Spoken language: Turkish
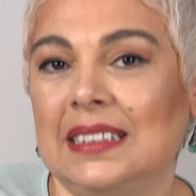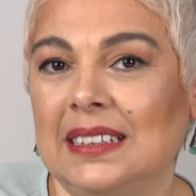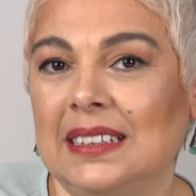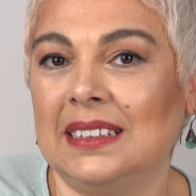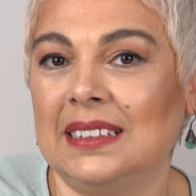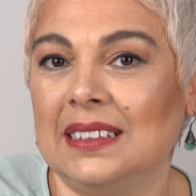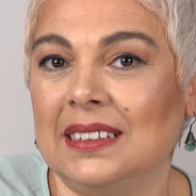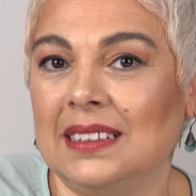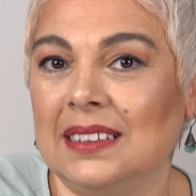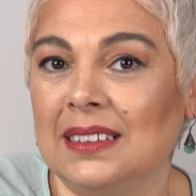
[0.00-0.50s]

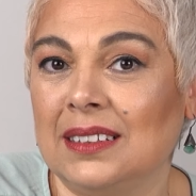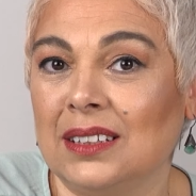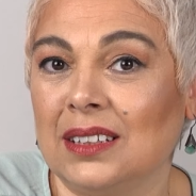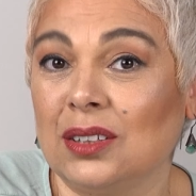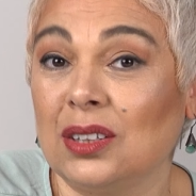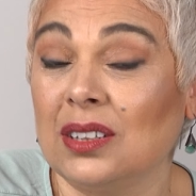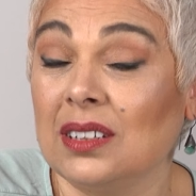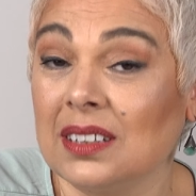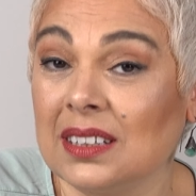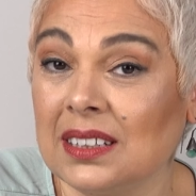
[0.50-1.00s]
E,
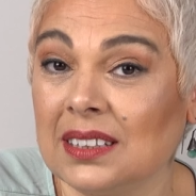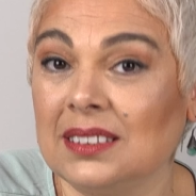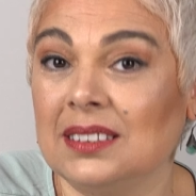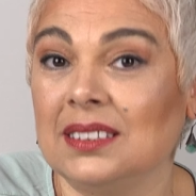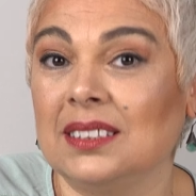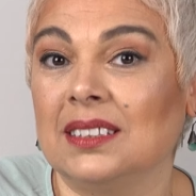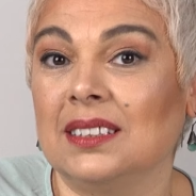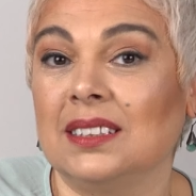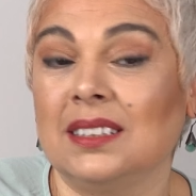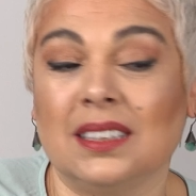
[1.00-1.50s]

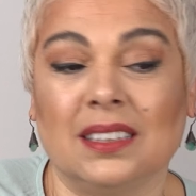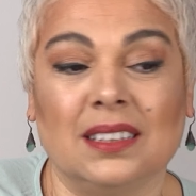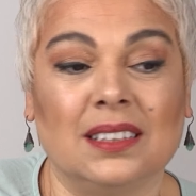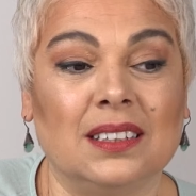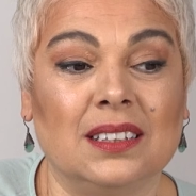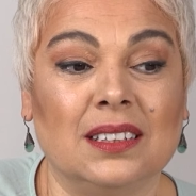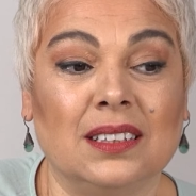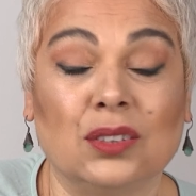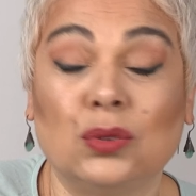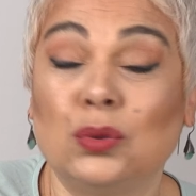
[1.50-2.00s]
katı,
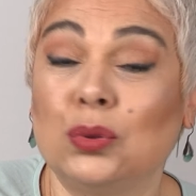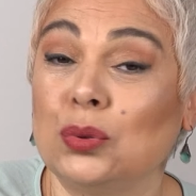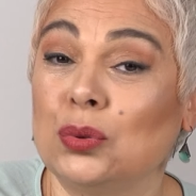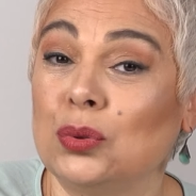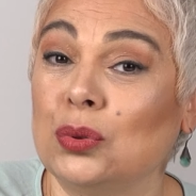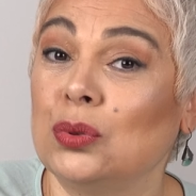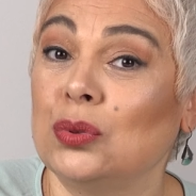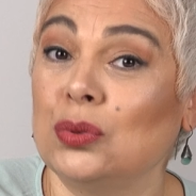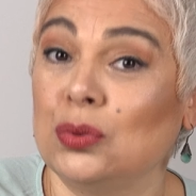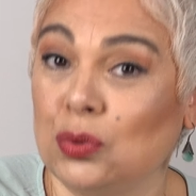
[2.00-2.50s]
e,
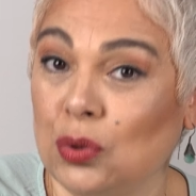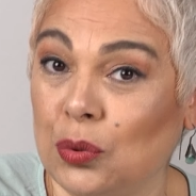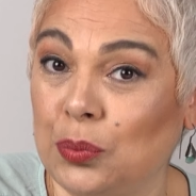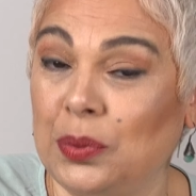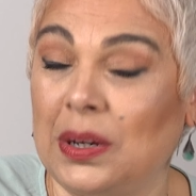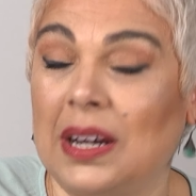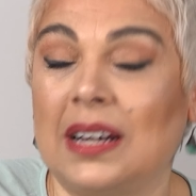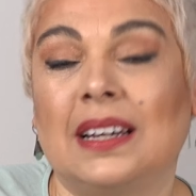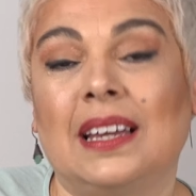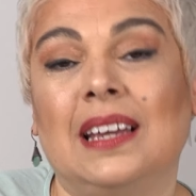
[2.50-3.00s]
kuru
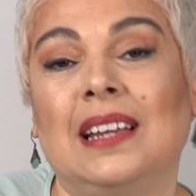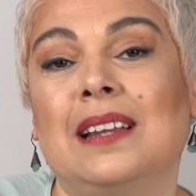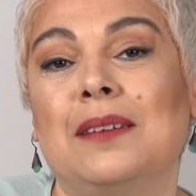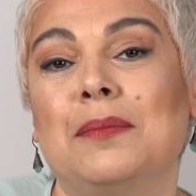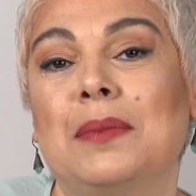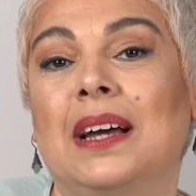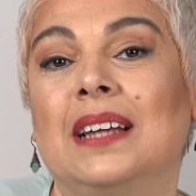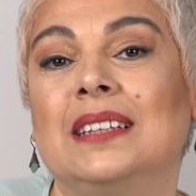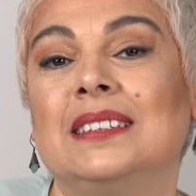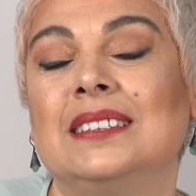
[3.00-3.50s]
toprak
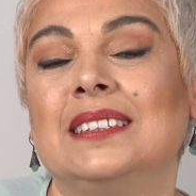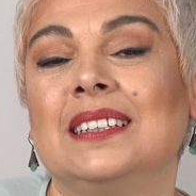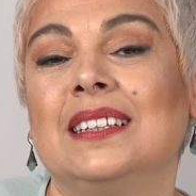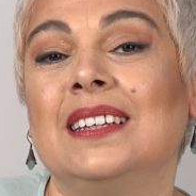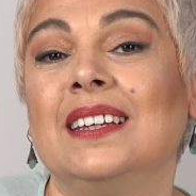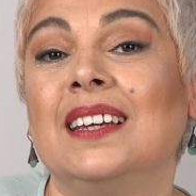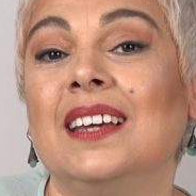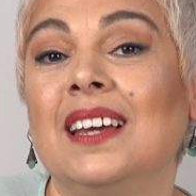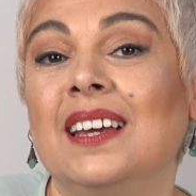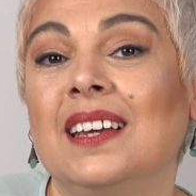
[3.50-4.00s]
elementi